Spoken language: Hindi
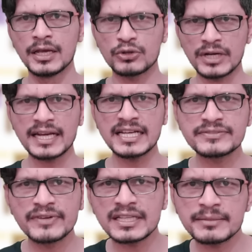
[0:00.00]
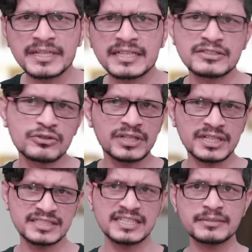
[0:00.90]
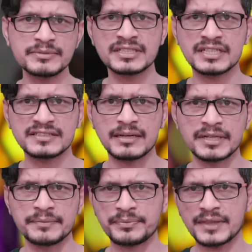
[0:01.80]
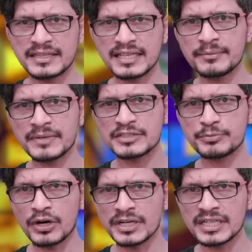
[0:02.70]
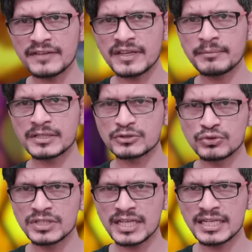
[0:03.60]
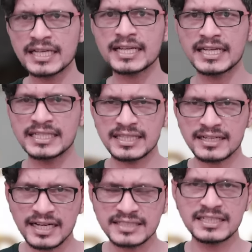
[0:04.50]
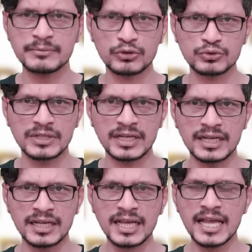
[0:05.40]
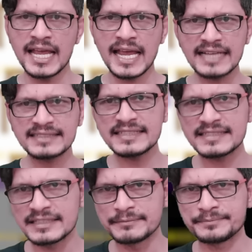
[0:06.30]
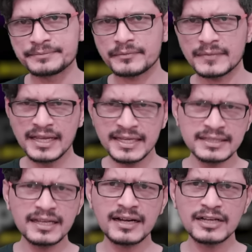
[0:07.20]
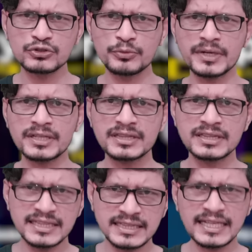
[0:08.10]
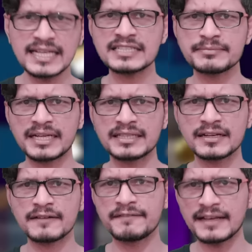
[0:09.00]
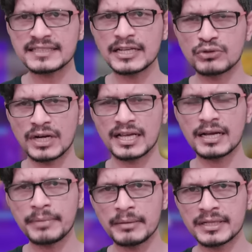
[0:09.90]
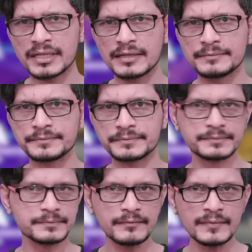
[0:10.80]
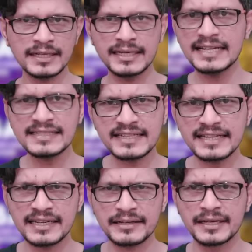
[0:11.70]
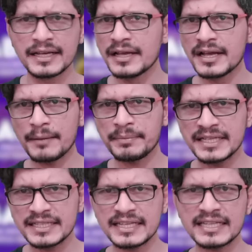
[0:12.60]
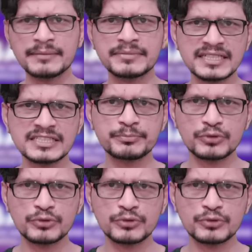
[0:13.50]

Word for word: तो खैर इस वक्त अमेरिकी सिक्योरिटी एंड एक्सचेंज कमीशन के सामने इथेरियम की स्पॉट ईटीएफ की मंजूरी लिए कई दरखास्तें मौजूद हैं एसईसी इन दरखास्तों पर तेईस मई तक फैसला सुनाने का पाबंद है ग्रेस केल ने अपनी इथेरियम ट्रस्ट